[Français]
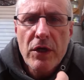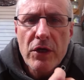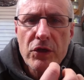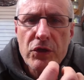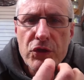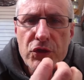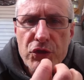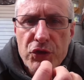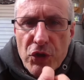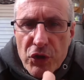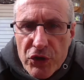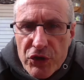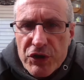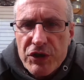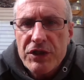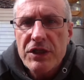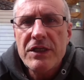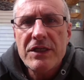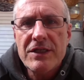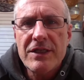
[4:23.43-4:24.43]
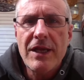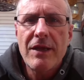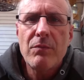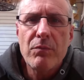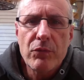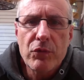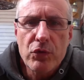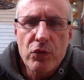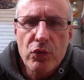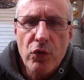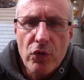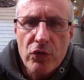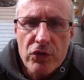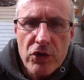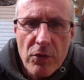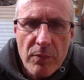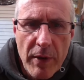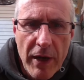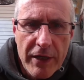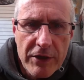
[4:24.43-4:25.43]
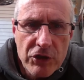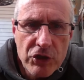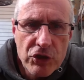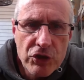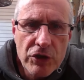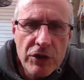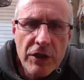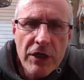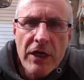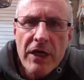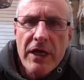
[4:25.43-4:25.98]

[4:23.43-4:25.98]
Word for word: sur le système du Dr Bach.